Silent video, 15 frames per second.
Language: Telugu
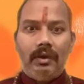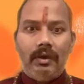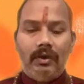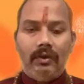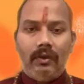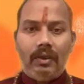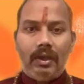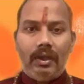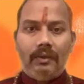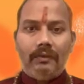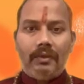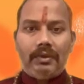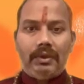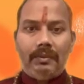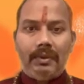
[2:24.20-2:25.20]
ఈ యొక్క
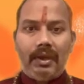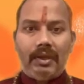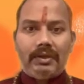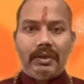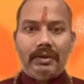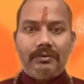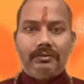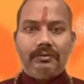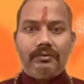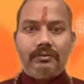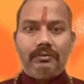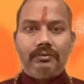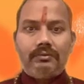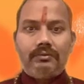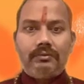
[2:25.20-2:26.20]
వృషభ రాశి
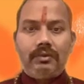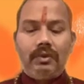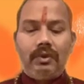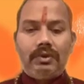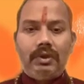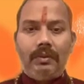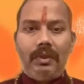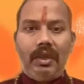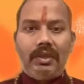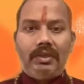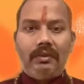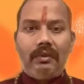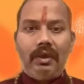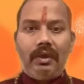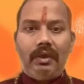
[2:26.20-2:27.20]
వృషభ రాశి
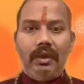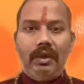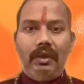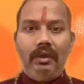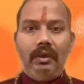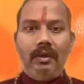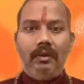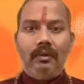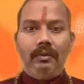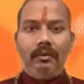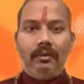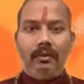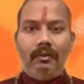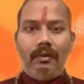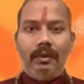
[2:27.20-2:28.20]
వారికి
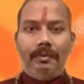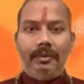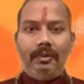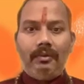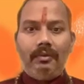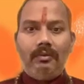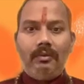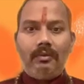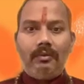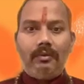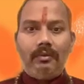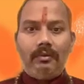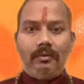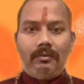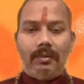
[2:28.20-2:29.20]
గురువు ఇప్పుడు
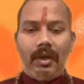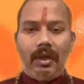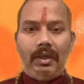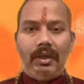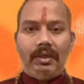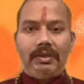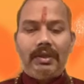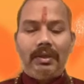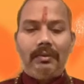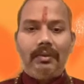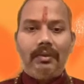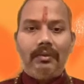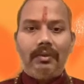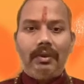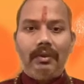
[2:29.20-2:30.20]
భాగ్యస్థానంలో
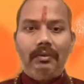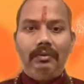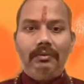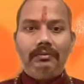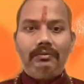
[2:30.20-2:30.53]
ఉన్నాడు